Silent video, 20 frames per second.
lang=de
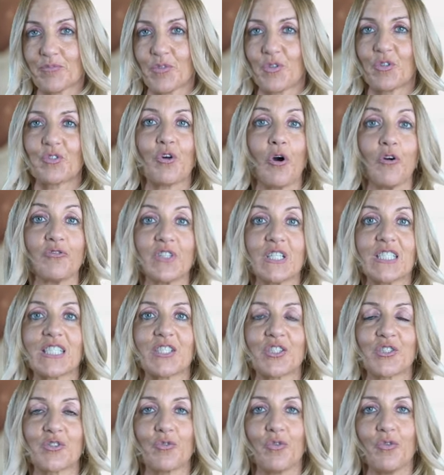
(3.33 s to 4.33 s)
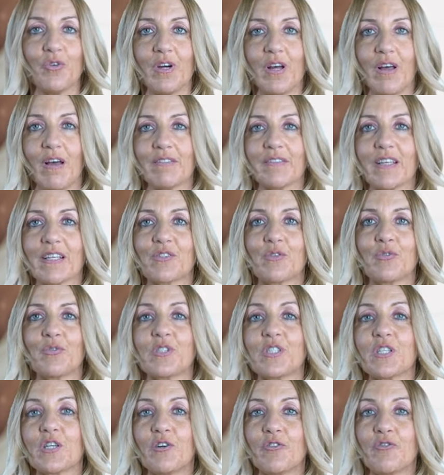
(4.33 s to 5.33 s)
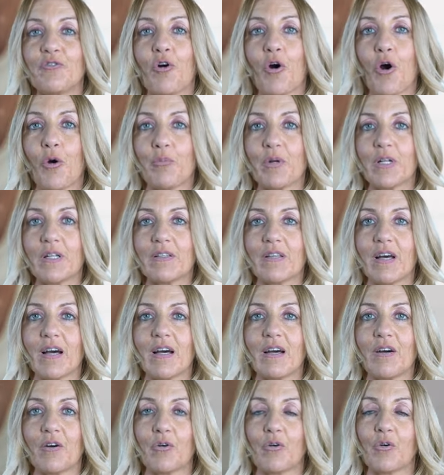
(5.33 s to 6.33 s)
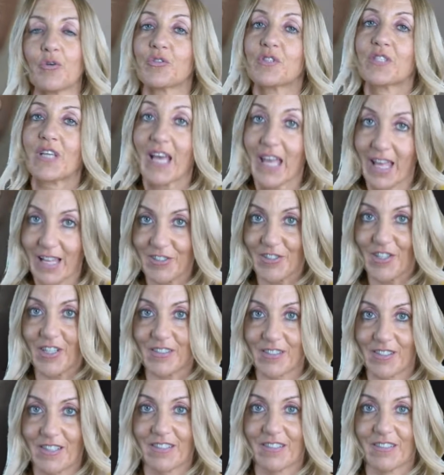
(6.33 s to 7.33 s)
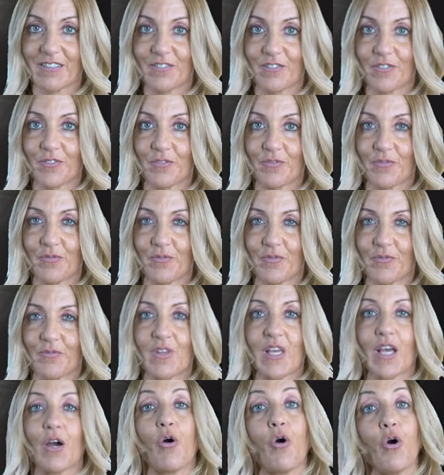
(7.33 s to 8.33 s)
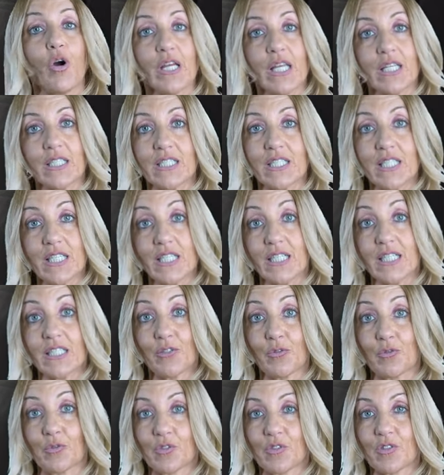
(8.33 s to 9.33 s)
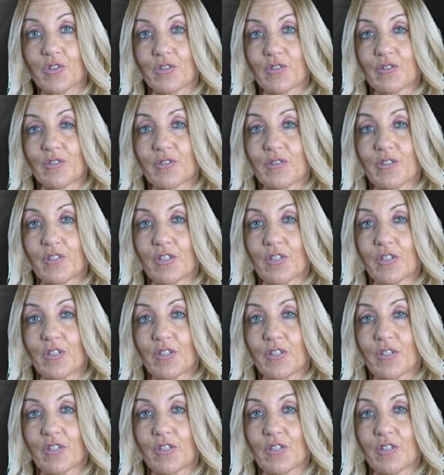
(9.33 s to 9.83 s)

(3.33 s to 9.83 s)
Und oft ist es so, dass unsere Vorbilder unsere Eltern sind. Wir orientieren uns